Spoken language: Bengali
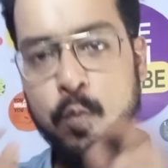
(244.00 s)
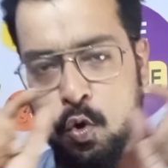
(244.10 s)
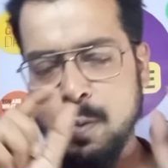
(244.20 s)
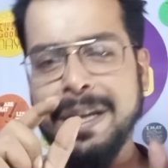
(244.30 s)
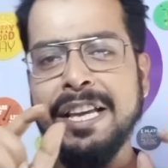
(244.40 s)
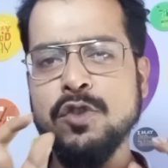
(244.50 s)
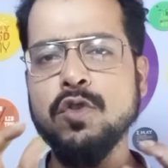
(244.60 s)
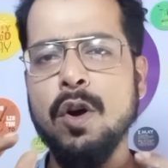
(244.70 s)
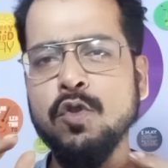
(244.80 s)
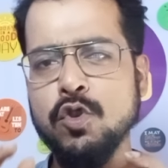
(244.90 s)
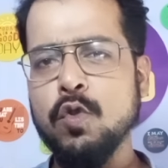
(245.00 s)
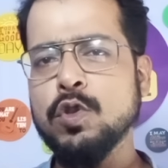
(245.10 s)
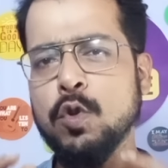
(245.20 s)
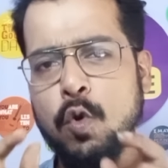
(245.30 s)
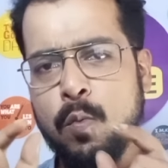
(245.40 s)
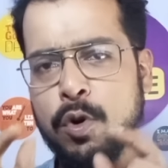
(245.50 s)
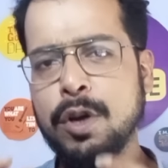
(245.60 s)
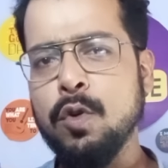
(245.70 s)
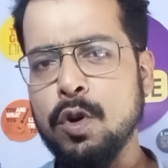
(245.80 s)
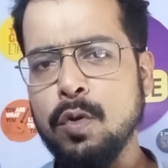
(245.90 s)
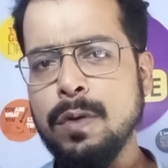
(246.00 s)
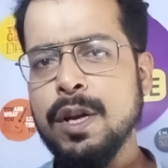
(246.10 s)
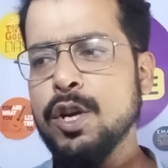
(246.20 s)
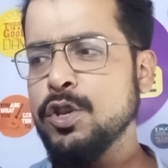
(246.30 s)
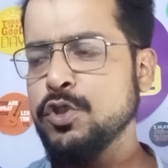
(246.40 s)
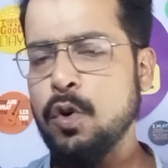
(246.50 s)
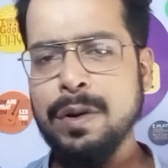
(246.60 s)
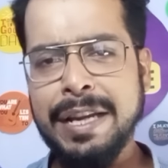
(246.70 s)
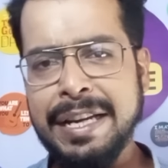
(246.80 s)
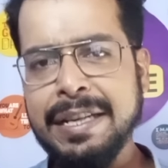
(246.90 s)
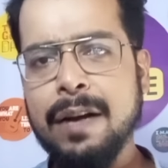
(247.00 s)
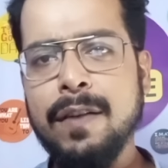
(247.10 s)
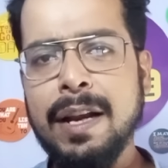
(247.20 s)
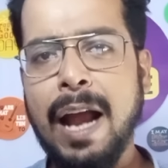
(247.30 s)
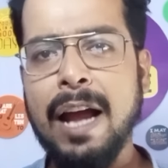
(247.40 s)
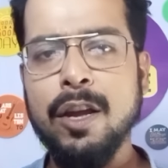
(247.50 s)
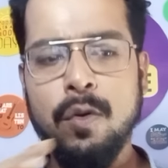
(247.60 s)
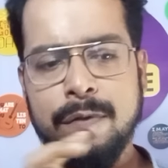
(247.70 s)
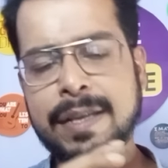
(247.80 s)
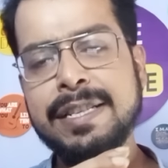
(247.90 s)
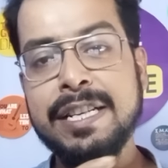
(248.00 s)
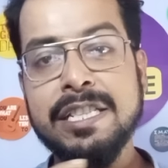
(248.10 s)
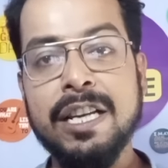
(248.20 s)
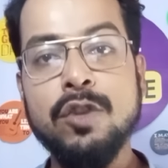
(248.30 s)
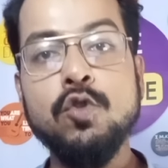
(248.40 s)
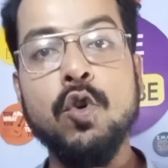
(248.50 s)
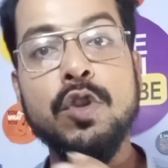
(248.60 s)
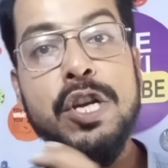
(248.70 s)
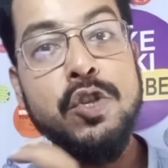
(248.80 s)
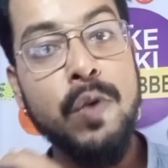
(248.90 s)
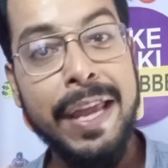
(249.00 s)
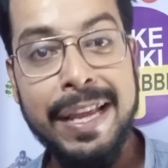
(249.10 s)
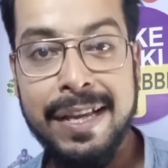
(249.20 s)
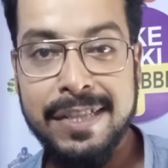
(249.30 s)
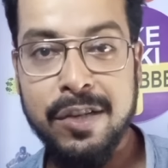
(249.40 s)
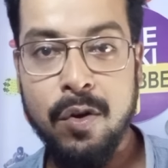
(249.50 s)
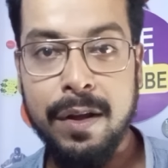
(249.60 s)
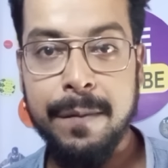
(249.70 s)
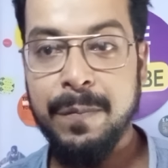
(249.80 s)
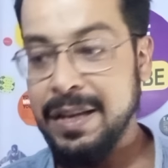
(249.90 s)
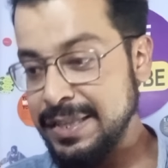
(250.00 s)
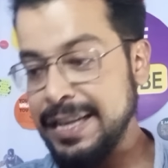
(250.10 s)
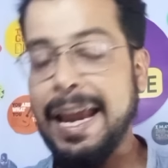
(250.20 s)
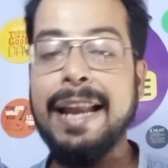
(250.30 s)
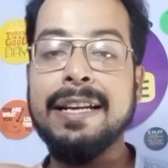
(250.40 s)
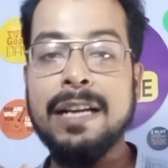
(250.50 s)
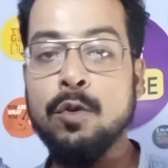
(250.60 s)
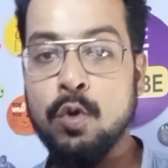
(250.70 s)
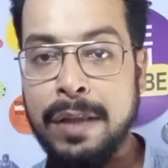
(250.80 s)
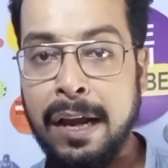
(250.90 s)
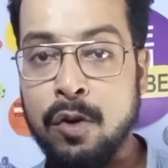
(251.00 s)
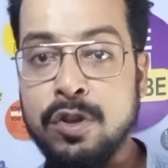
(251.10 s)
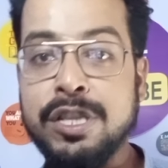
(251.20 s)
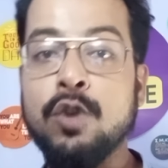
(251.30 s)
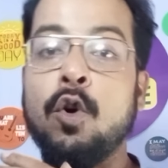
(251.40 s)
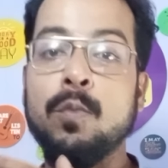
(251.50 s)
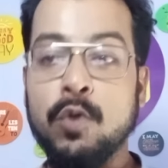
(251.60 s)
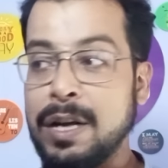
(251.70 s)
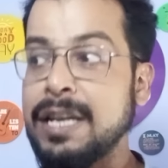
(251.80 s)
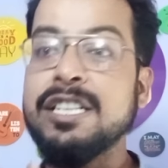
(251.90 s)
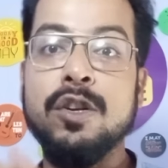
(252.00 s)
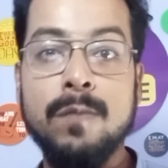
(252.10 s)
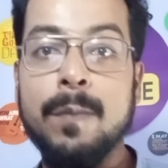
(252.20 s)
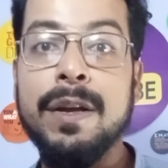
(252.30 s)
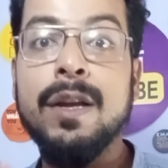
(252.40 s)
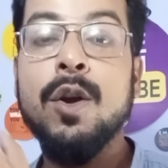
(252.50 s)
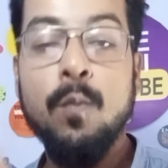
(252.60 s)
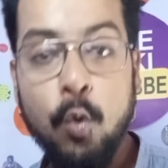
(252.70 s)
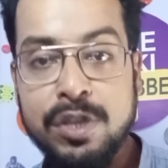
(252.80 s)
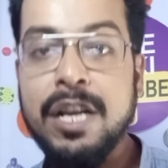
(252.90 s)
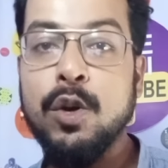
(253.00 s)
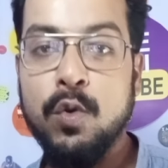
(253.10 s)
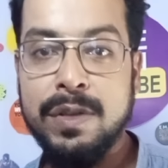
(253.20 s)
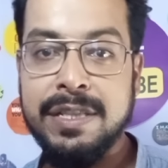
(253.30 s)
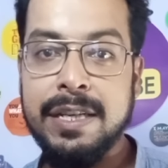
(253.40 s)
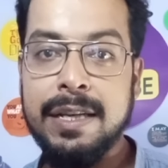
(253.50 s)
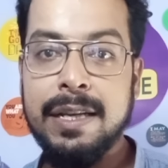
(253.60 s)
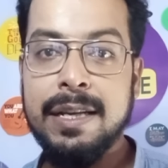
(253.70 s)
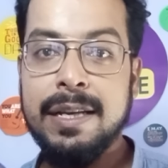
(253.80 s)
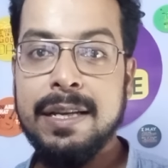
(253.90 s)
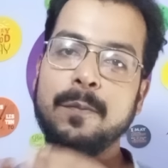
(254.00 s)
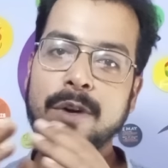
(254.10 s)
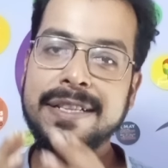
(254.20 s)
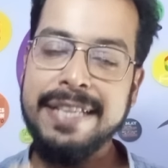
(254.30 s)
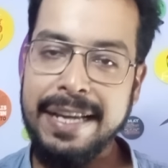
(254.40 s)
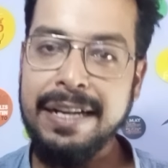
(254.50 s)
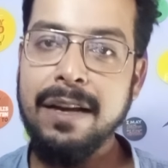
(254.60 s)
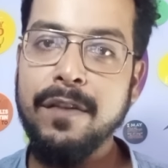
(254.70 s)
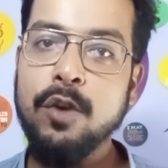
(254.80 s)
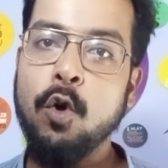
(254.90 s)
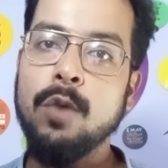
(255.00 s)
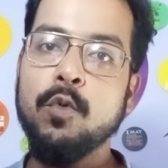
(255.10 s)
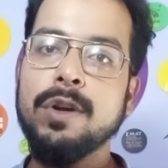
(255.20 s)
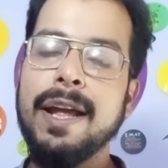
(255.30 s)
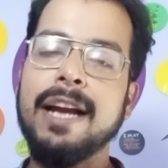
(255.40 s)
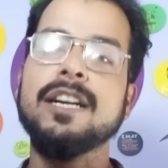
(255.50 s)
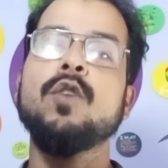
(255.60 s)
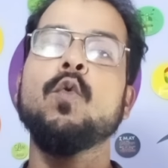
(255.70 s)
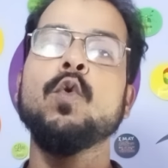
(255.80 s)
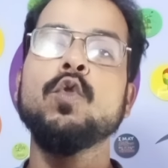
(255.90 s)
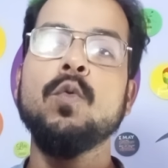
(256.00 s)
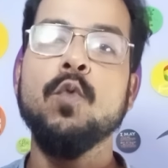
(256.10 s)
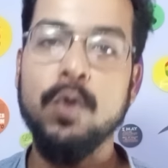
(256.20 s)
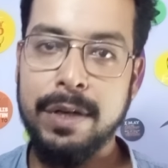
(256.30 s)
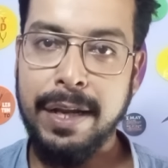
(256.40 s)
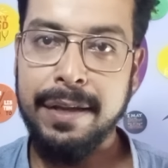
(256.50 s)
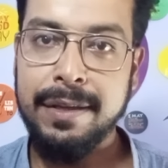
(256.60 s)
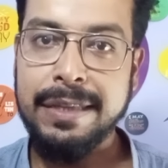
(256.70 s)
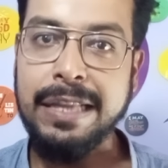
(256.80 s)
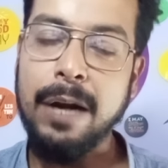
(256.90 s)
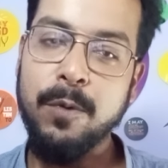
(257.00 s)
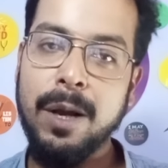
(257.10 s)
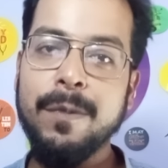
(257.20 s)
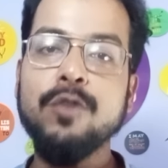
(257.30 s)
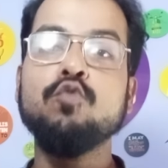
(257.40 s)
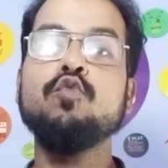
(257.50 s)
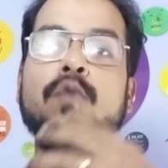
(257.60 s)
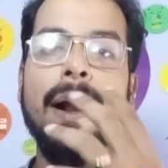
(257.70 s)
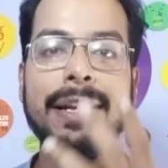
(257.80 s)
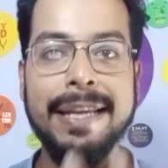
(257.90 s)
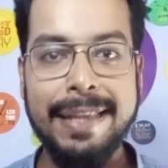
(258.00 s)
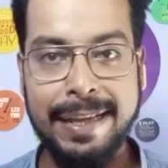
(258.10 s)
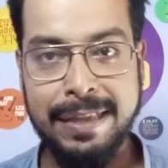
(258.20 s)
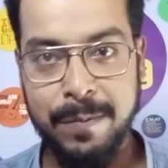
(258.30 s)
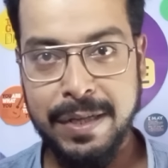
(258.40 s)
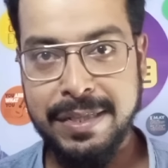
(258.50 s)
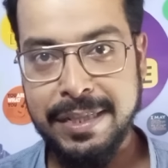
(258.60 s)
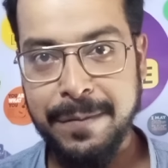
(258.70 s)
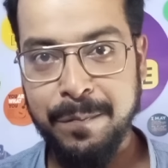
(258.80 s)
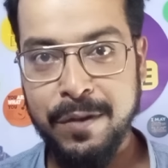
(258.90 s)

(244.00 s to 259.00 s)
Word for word: প্রথমে কিছুটা অংশ স্লো মনে হলেও যখন ইন্টারভেলের আগে অবধি জিনিসটা কিন্তু যথেষ্ট এঙ্গেজিং হয় যে ক্যারেক্টারগুলো দেখানো হচ্ছে গল্পটাকে সেরকমভাবে বোঝানো হচ্ছে তারপরে সেকেন্ড হাফে গল্পটা একটা অন্য মোড় নেয় তারপরে আমরা তুফানকে দেখতে পাচ্ছি